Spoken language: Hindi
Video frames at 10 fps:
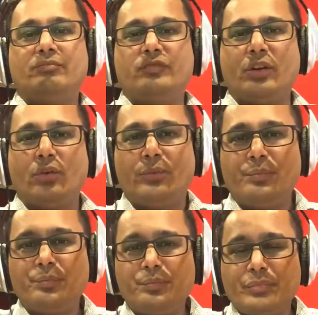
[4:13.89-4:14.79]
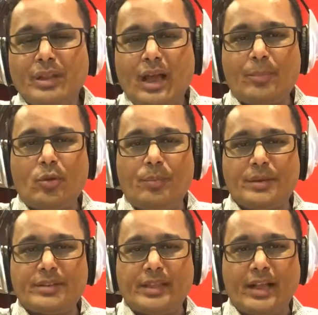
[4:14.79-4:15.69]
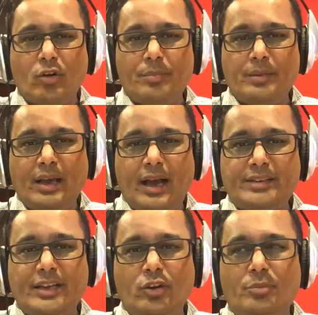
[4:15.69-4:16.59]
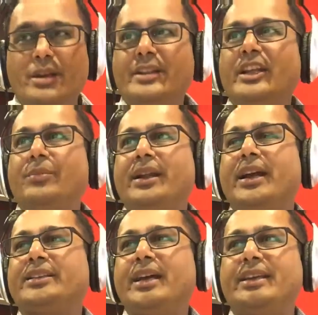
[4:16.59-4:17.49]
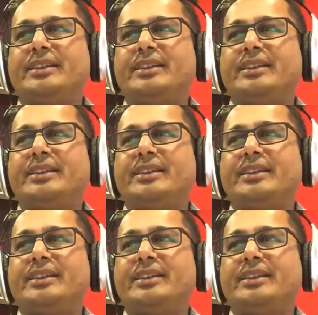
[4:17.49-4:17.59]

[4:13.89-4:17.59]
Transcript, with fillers: ज़रूर आपको पसंद आएगा वो भी आ जा रहे हो मेरे दिल पर आजा